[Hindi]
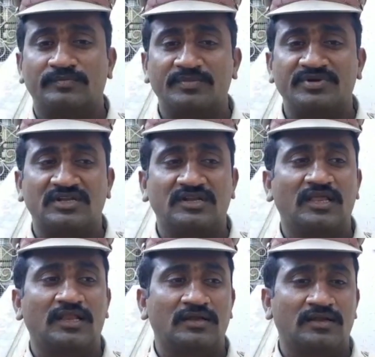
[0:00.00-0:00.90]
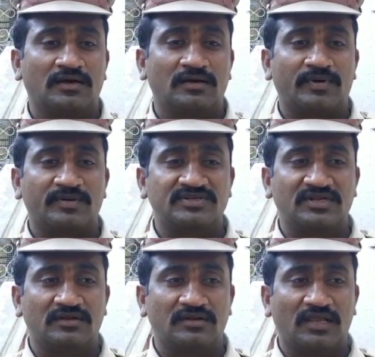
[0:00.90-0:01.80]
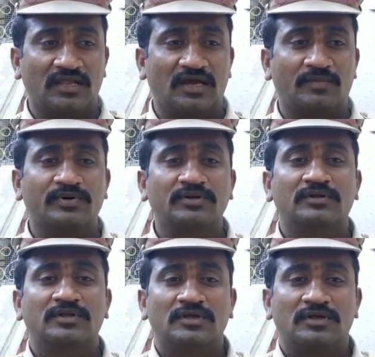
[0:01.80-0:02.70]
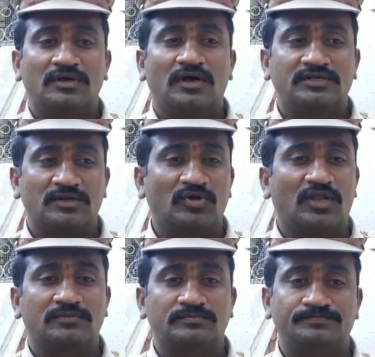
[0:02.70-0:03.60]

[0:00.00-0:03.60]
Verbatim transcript: परमिशन नहीं लिया परमिशन नहीं लिया आप ऐसा बोला